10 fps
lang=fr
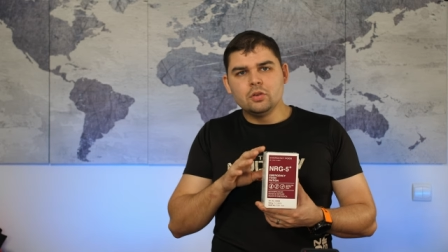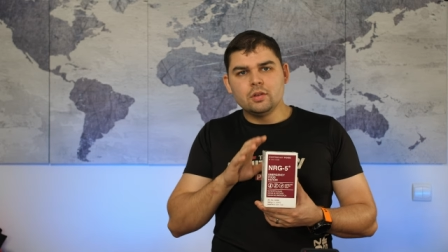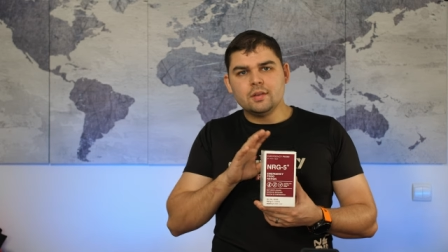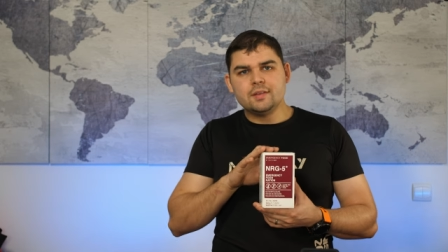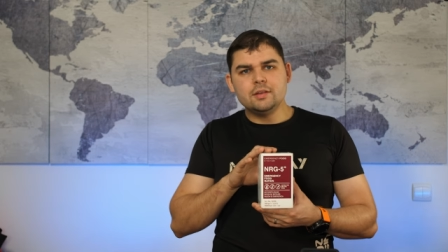
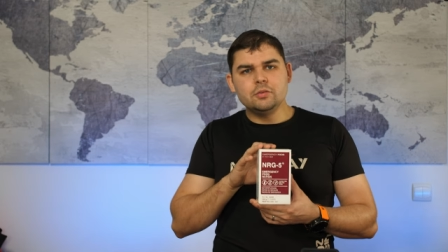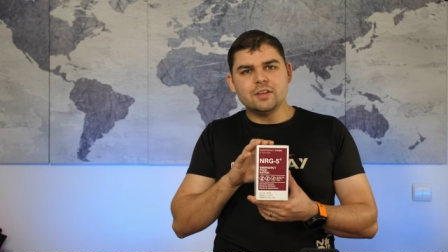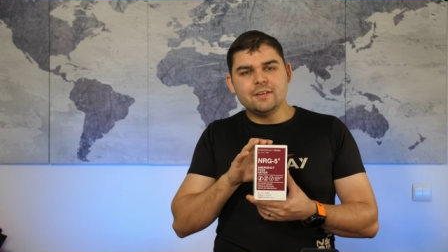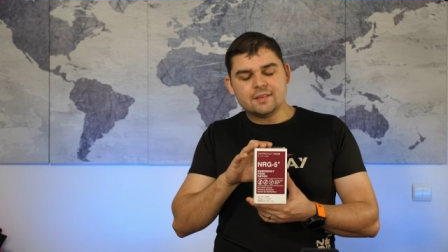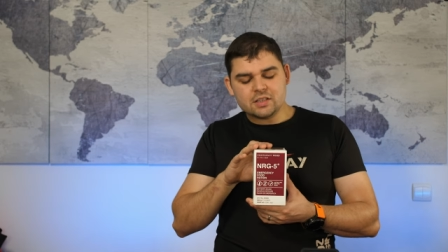Euh, si vous
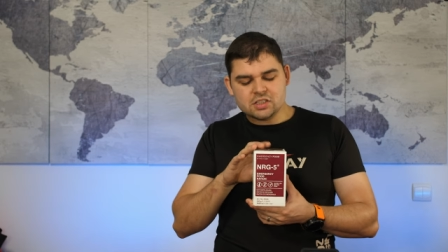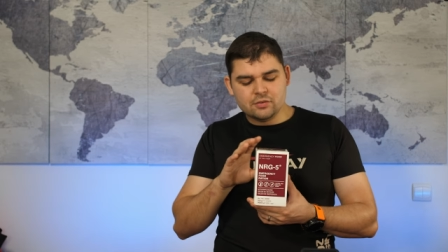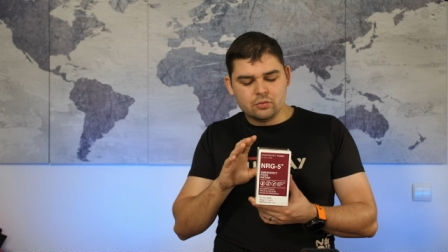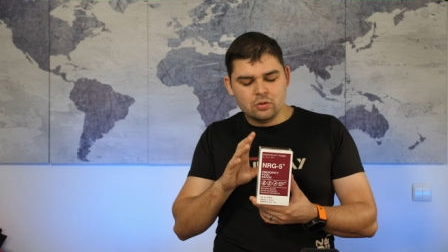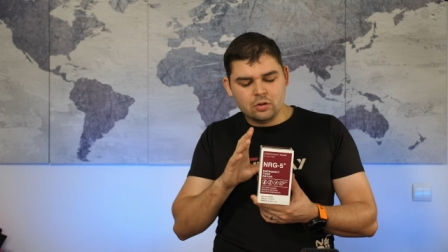avez ça chez
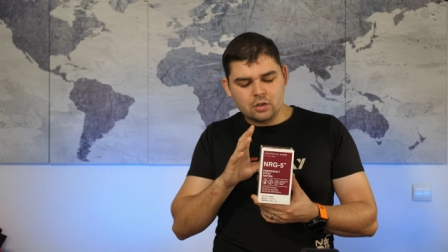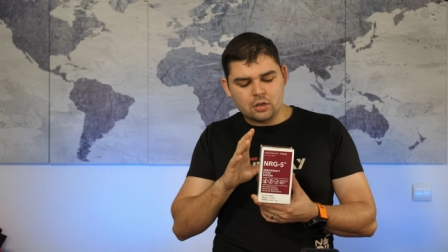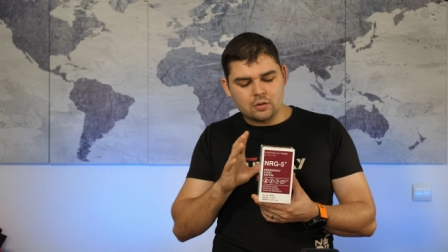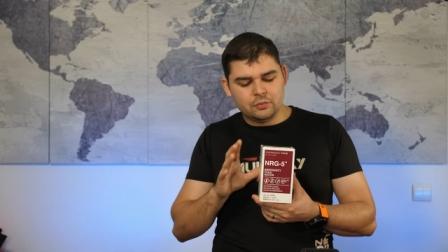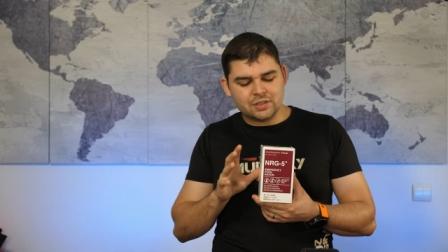vous,
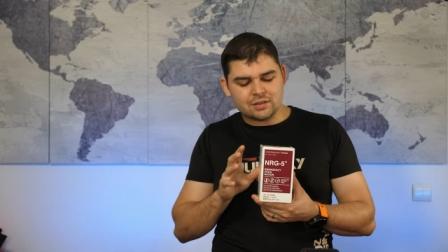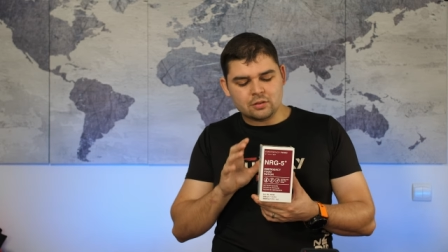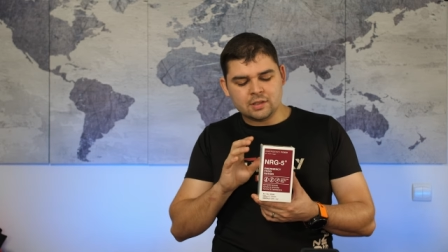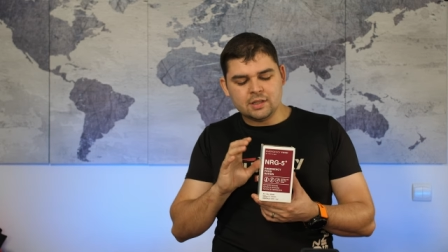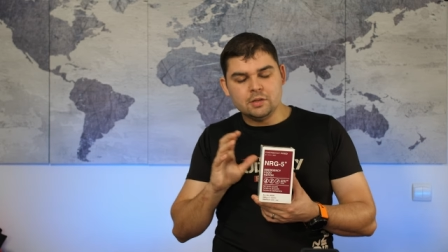euh, vous êtes
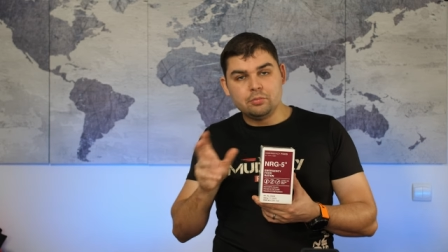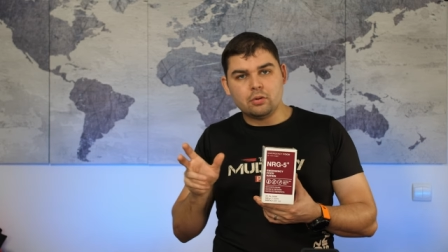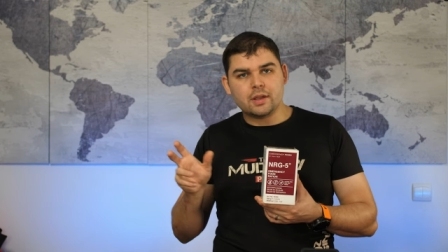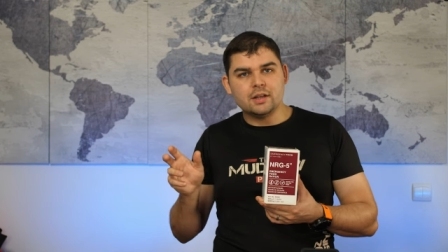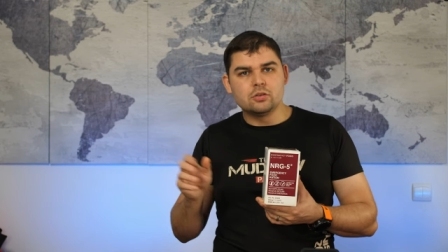tranquille
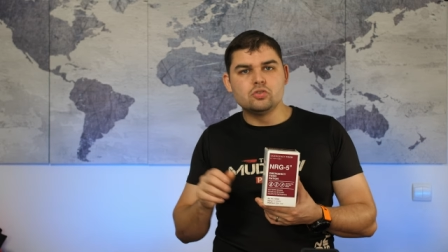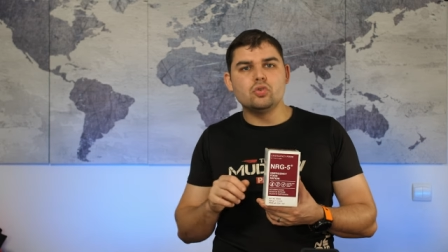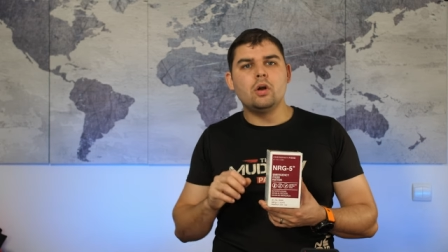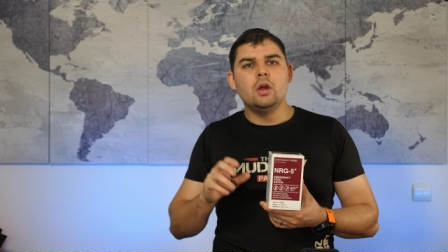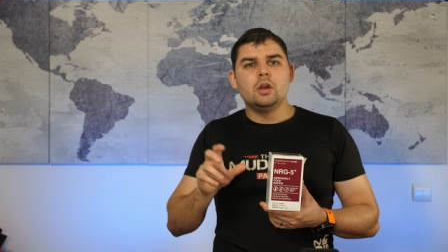pour quelques jours.